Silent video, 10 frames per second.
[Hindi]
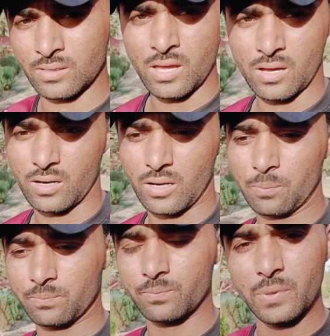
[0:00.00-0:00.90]
प्लीज़
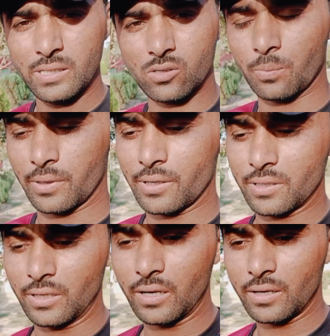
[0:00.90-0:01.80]
कॉपरेट किया करें वीडियो
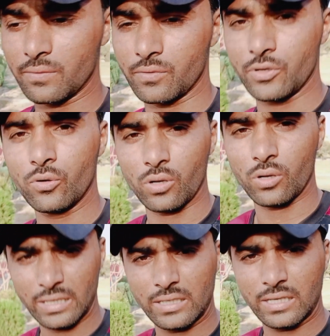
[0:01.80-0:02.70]
को लाइक किया करें
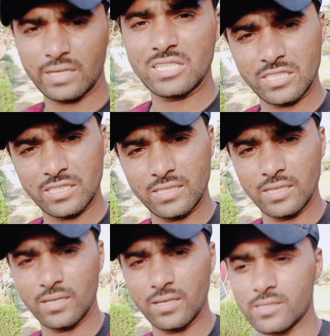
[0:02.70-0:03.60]
शेयर किया करें
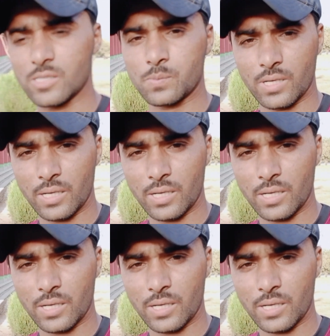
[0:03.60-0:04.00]
सब्सक्राइब किया करें